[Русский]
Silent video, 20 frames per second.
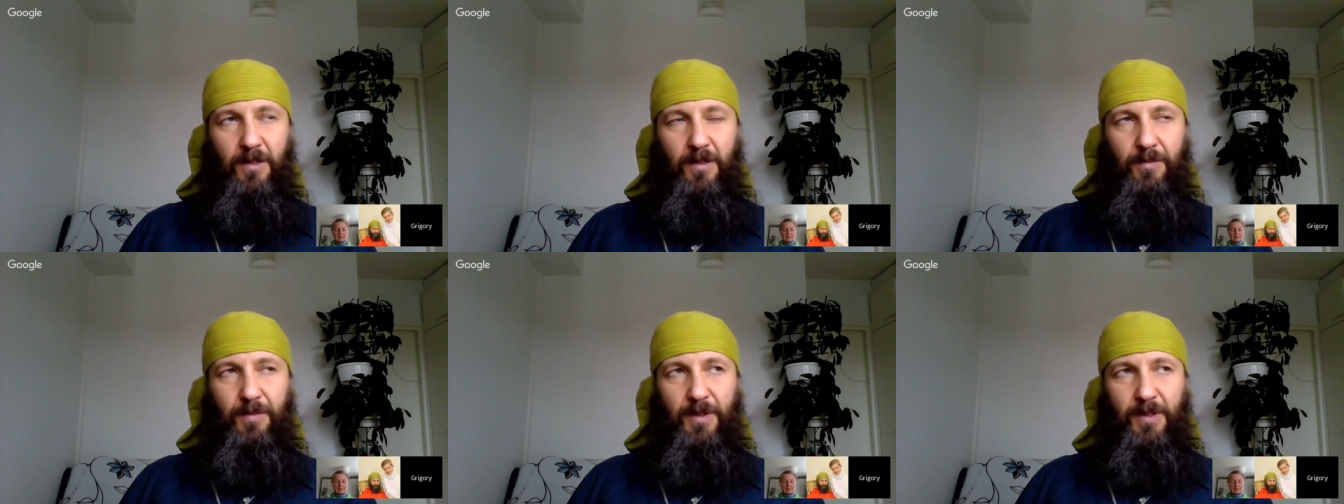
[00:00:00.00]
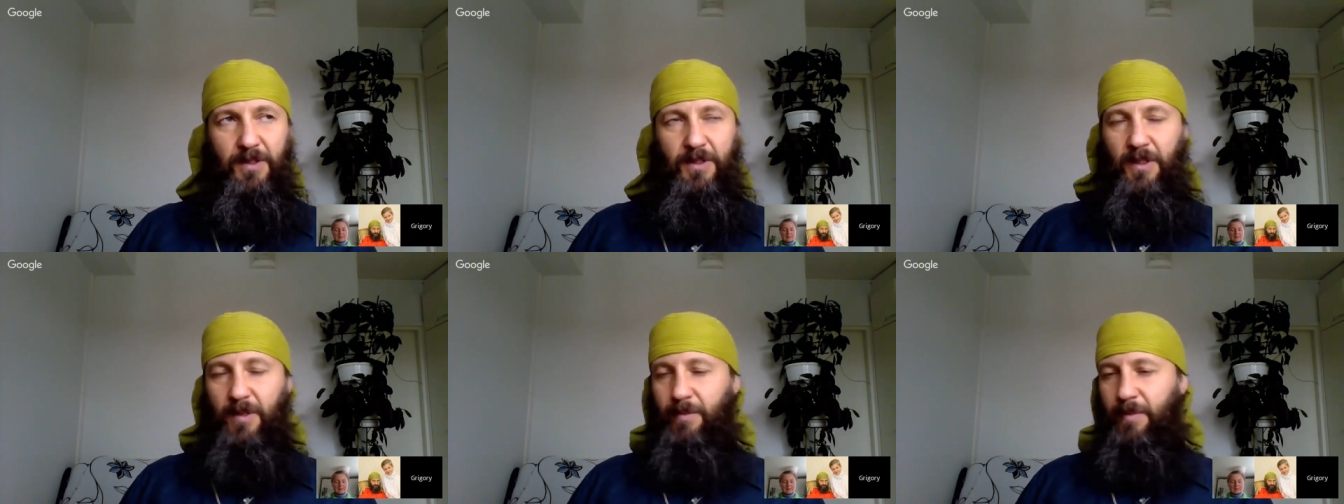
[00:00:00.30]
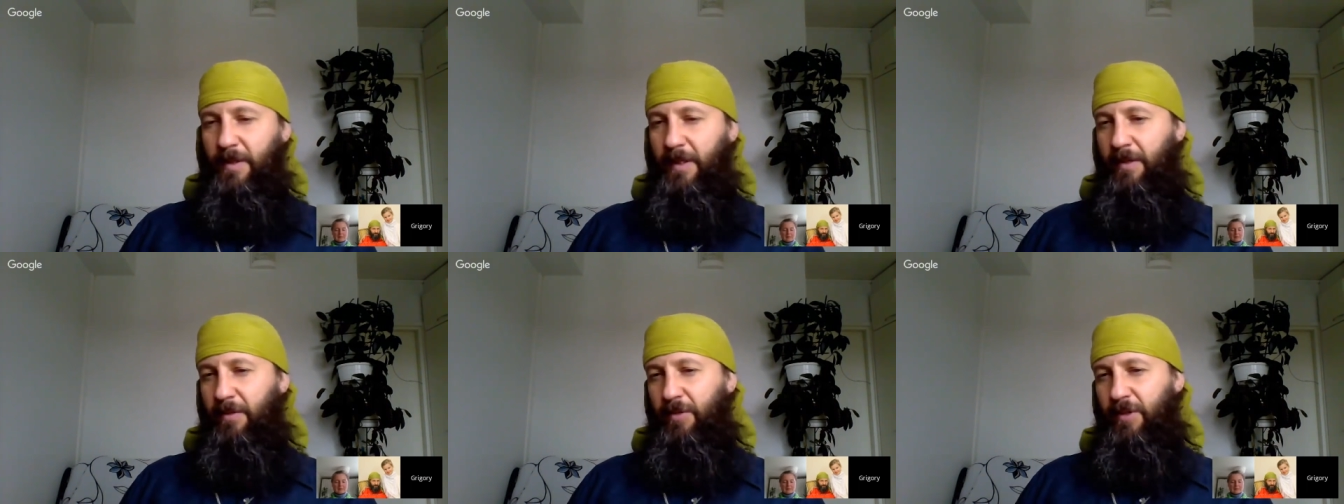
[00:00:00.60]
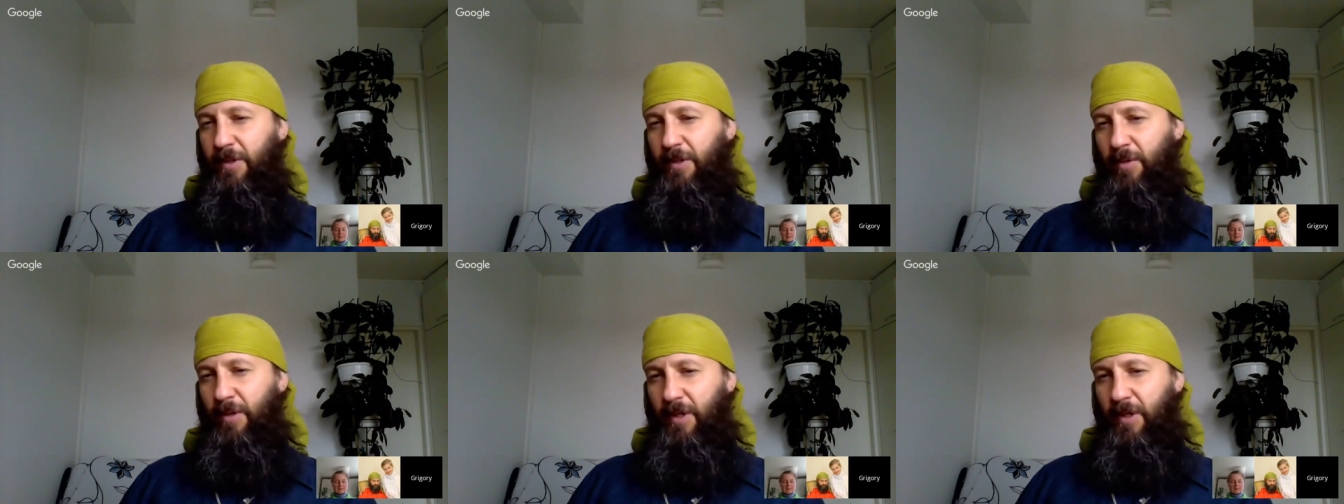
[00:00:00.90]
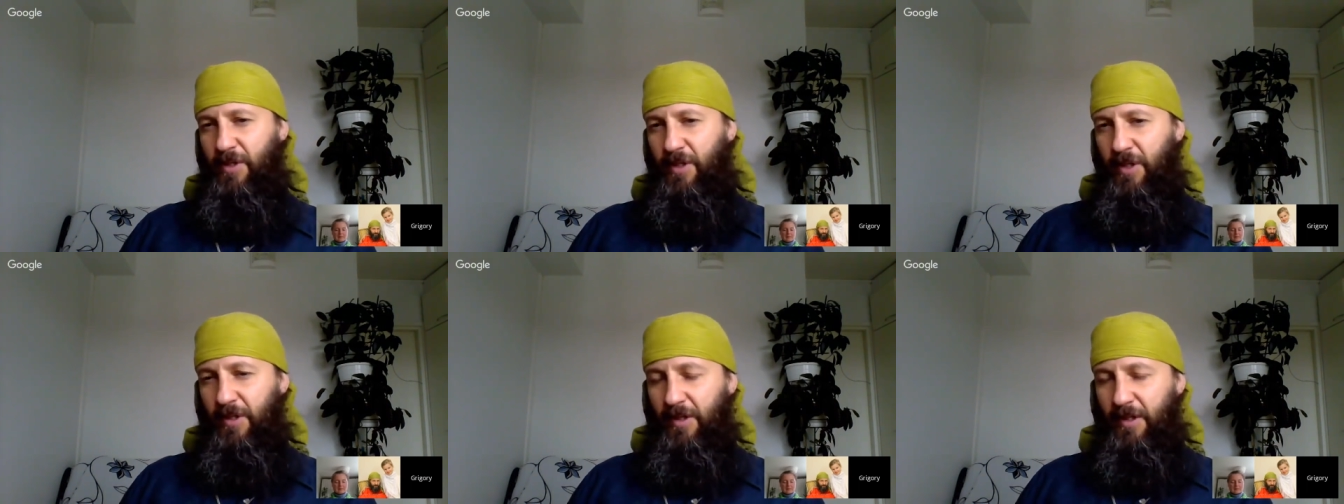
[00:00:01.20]
президент Беларуси
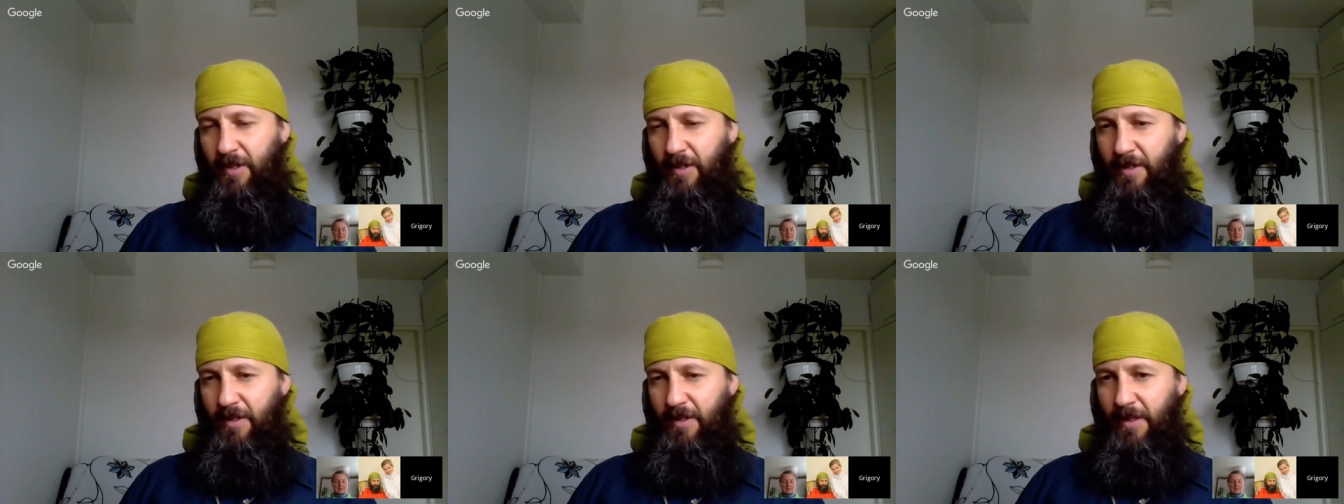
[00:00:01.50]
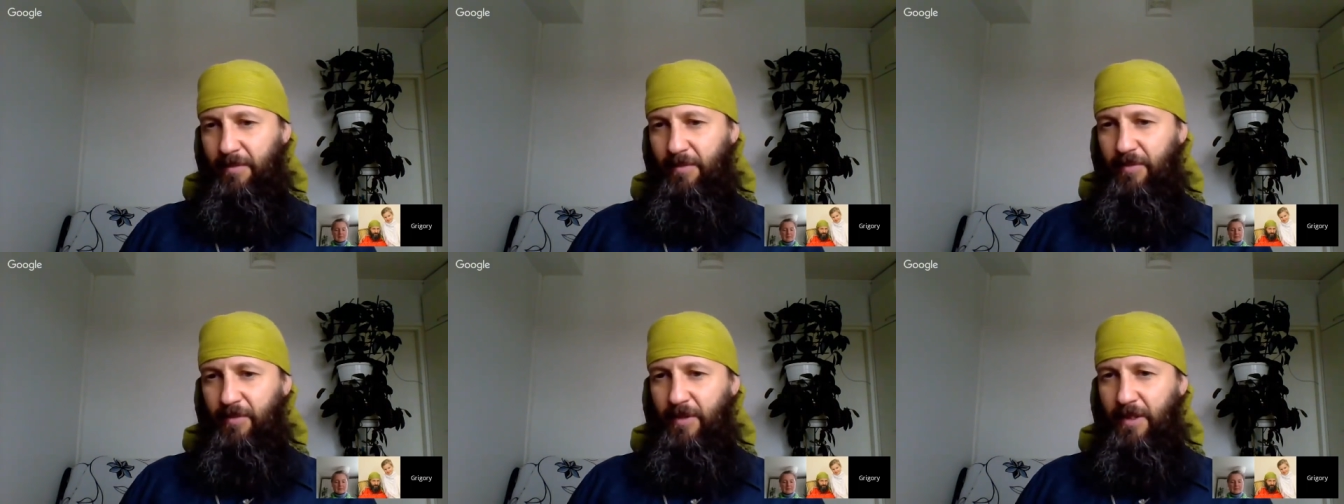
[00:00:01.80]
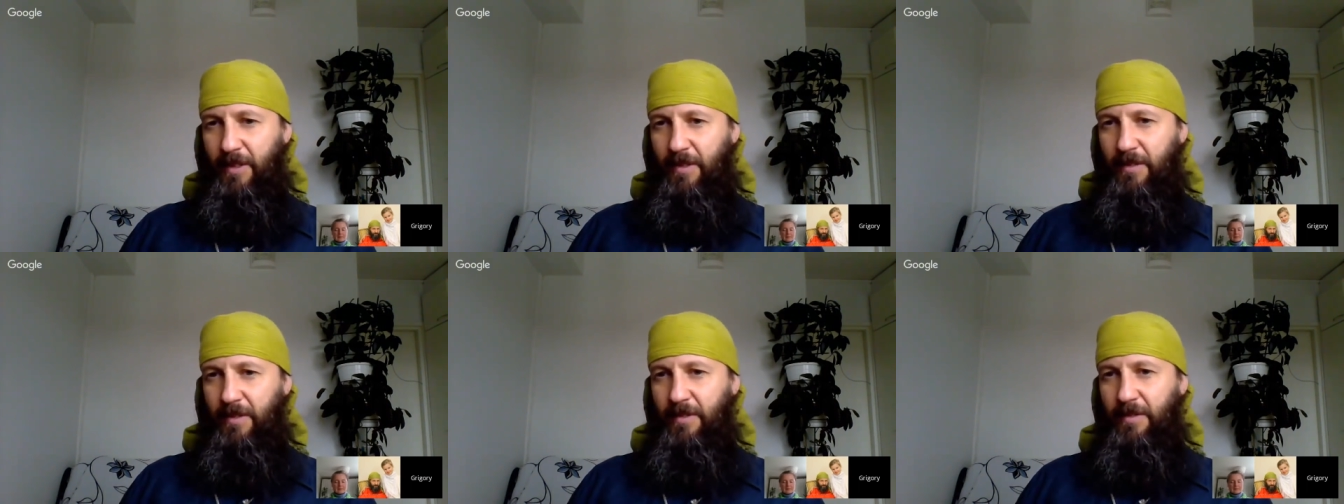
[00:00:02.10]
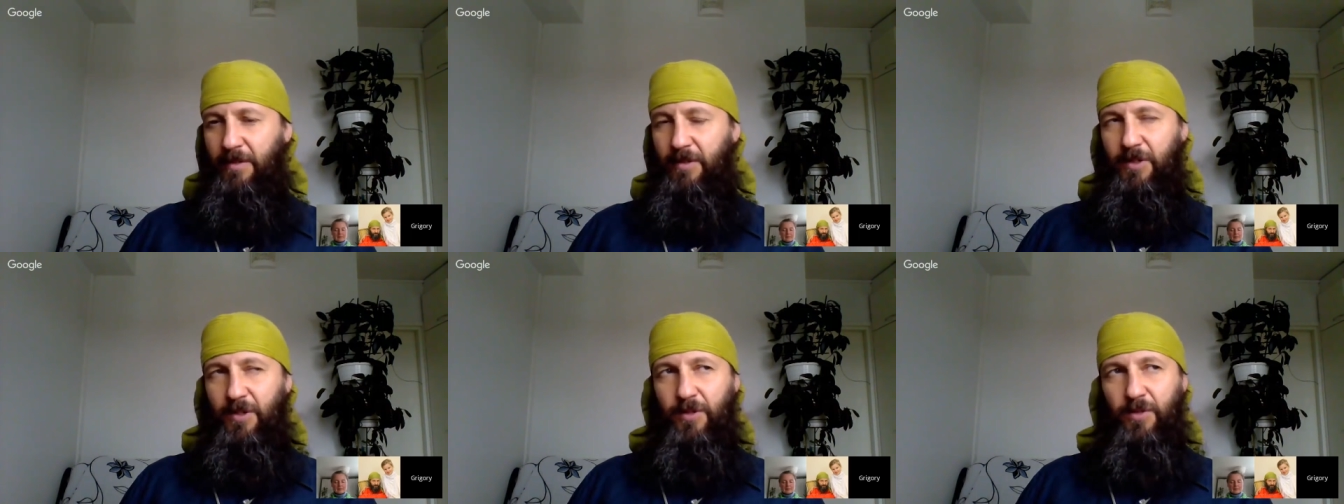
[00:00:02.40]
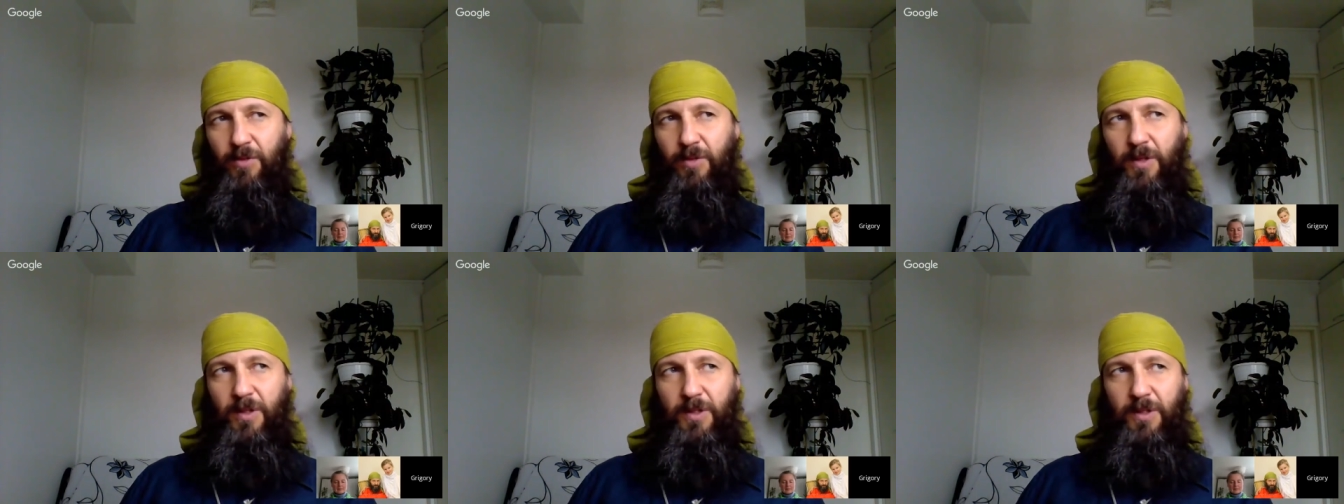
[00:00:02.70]
Лукашенко как бы так
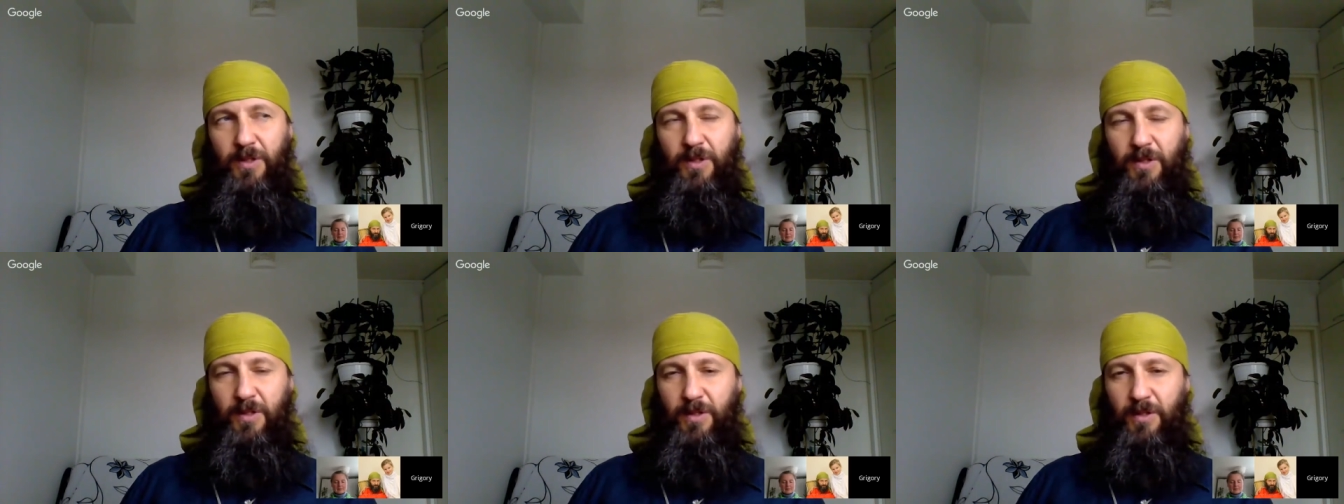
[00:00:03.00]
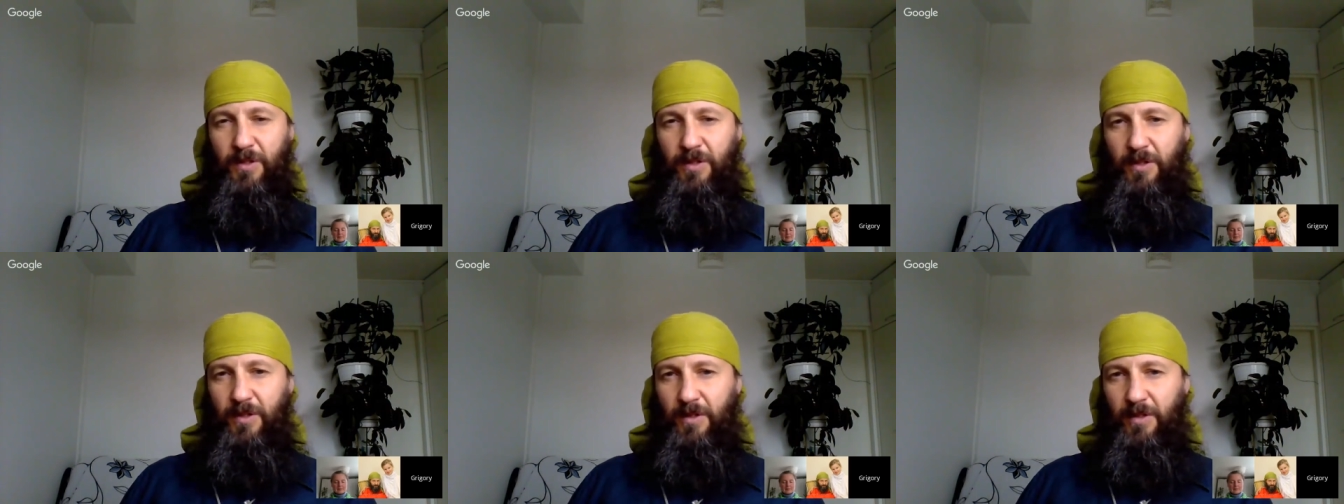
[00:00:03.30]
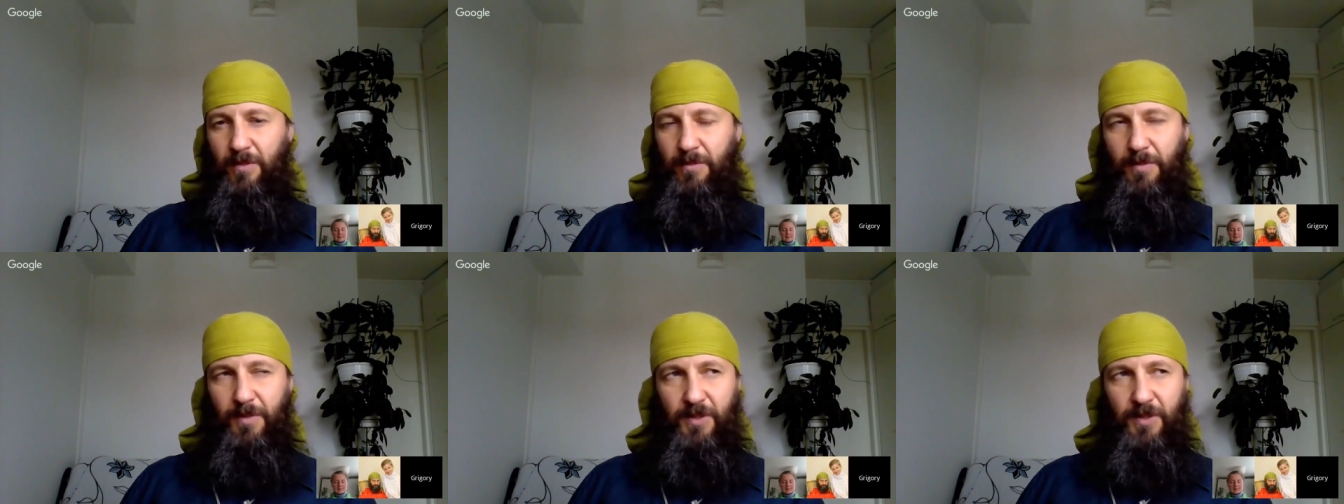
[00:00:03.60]
очередной раз э,